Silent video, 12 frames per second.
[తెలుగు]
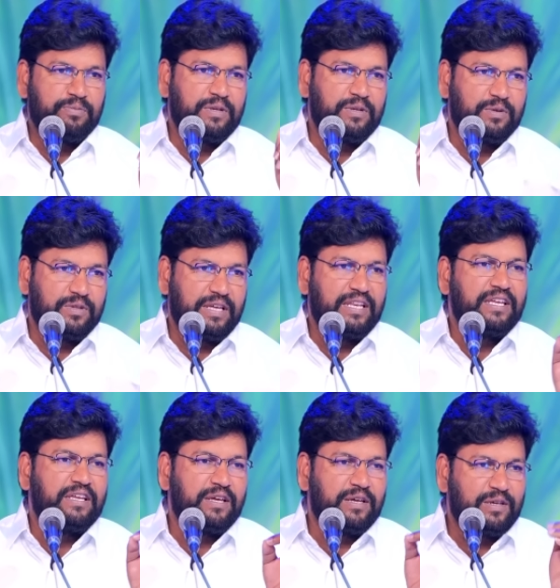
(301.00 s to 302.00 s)
మీరు
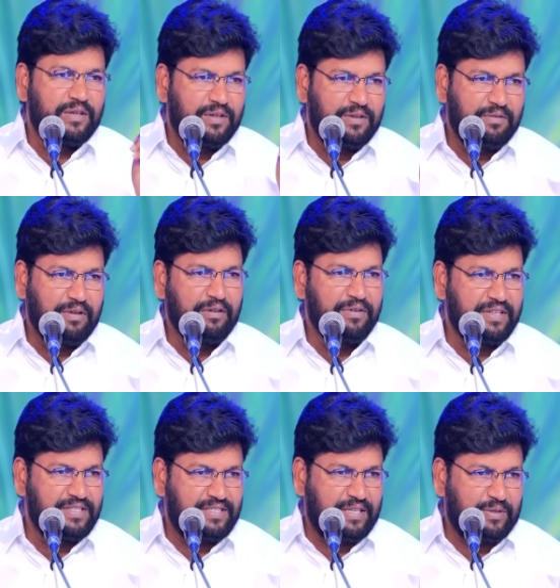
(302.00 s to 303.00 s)
దేనికి
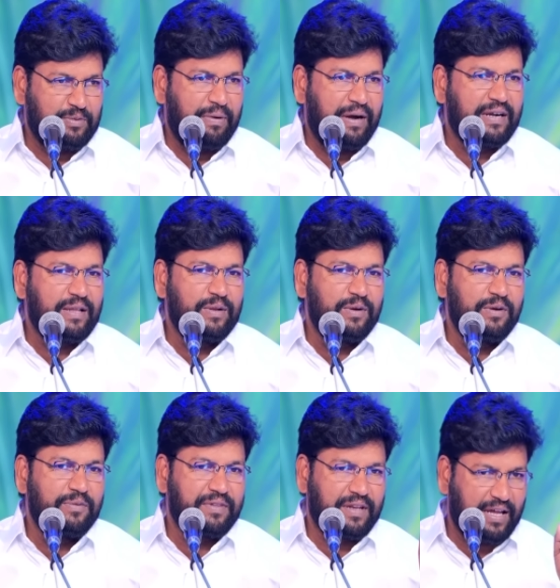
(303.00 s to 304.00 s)
విలువనిస్తారు పాటలో
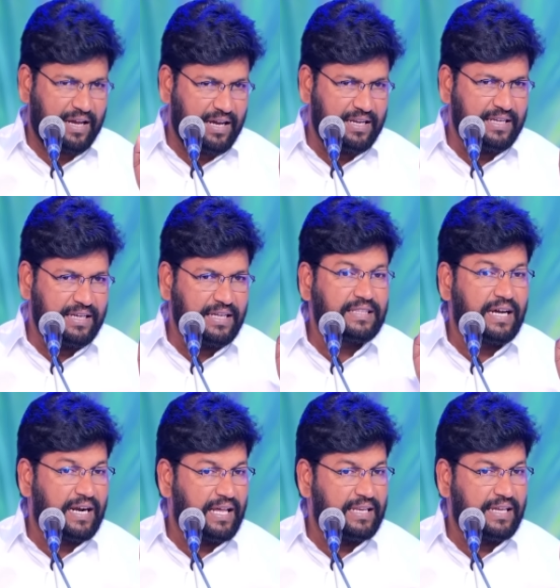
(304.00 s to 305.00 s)
రాగానికి
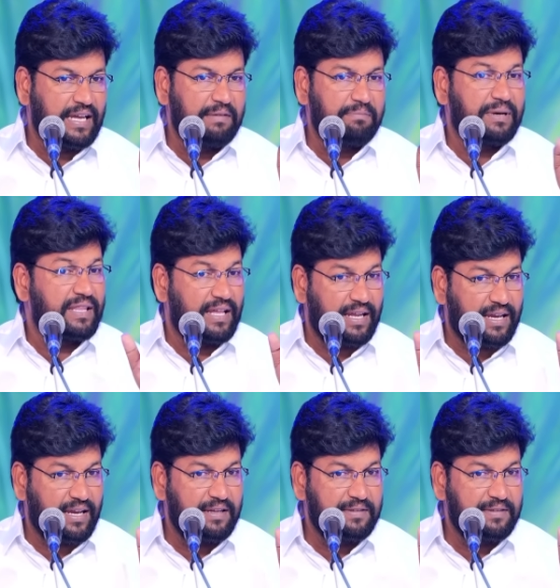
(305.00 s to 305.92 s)
తాళానిక పదాలక